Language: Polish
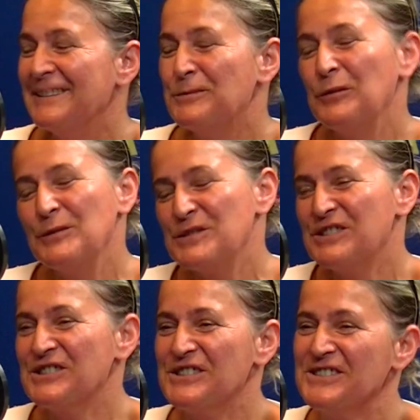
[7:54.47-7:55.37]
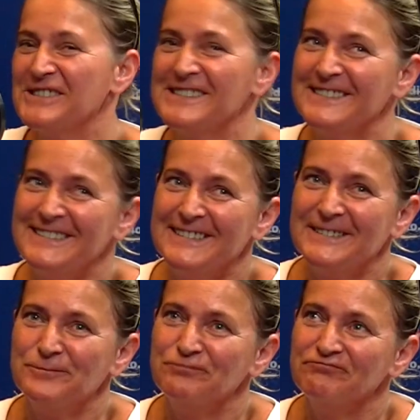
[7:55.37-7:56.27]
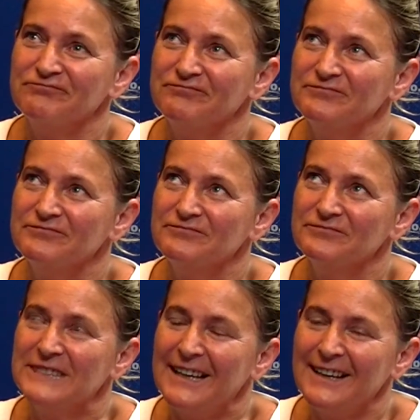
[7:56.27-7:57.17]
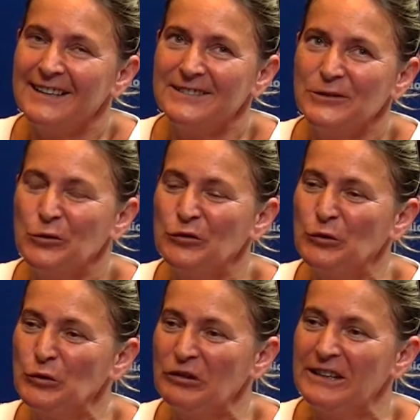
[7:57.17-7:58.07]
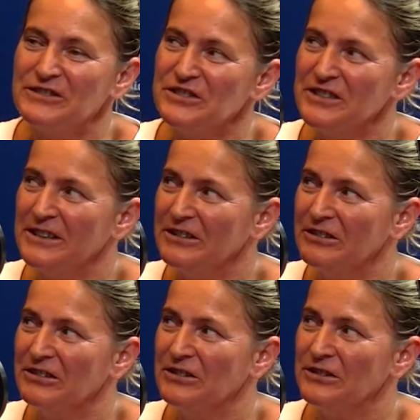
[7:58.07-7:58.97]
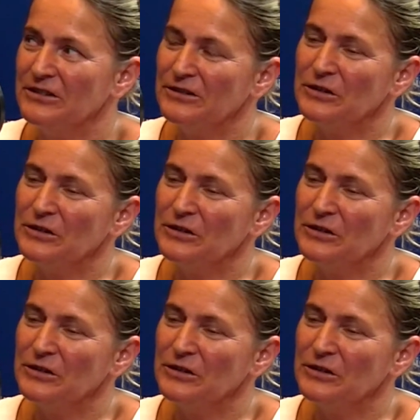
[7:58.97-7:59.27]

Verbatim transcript: Powiem szczerze, że ta dyskusja dzisiaj jest e, mhm.